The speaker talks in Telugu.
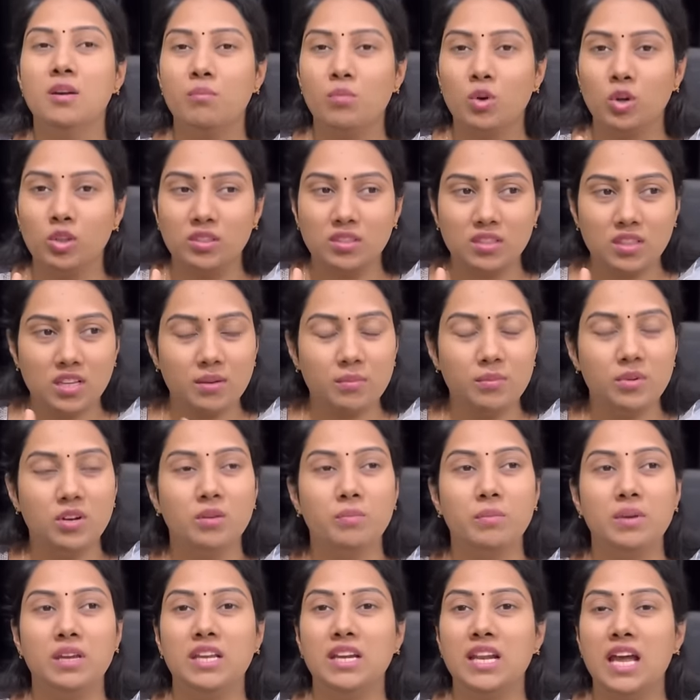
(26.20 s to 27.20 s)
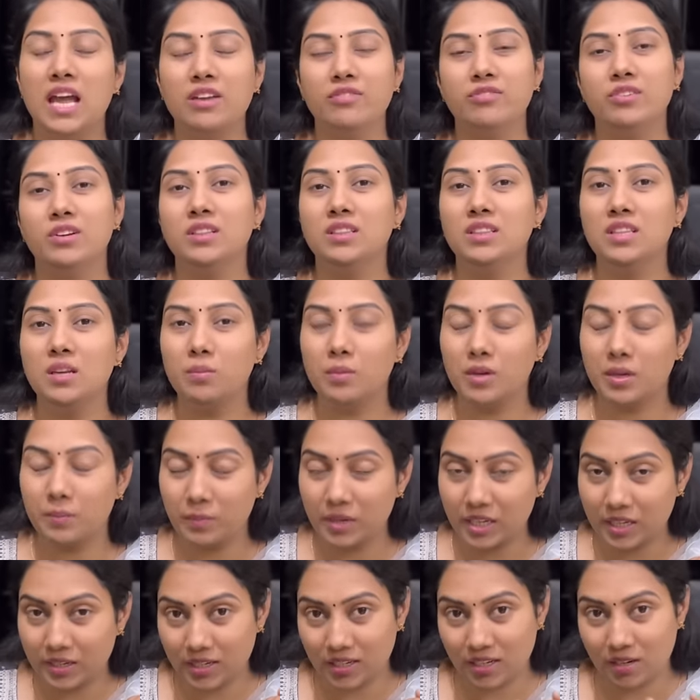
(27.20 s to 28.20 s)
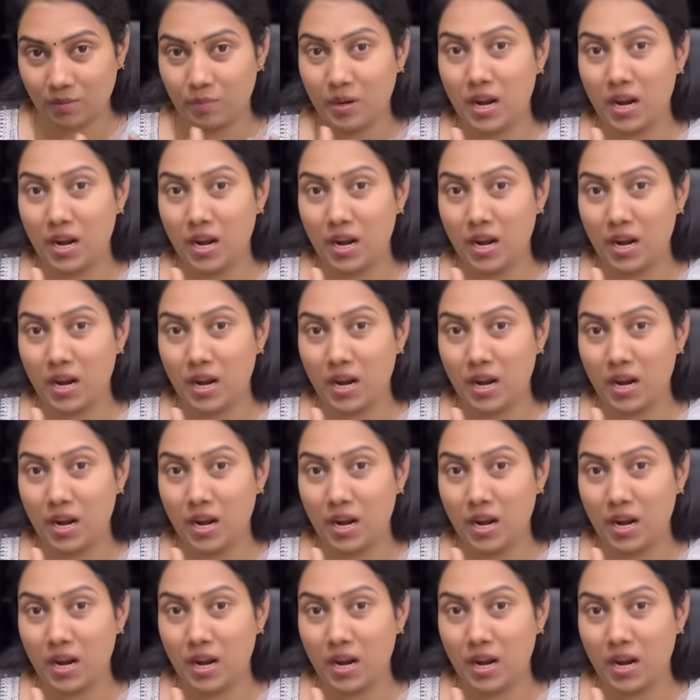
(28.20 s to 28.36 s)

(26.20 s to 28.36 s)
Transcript: మొత్తం మీ లైఫ్ అంతా పబ్లిక్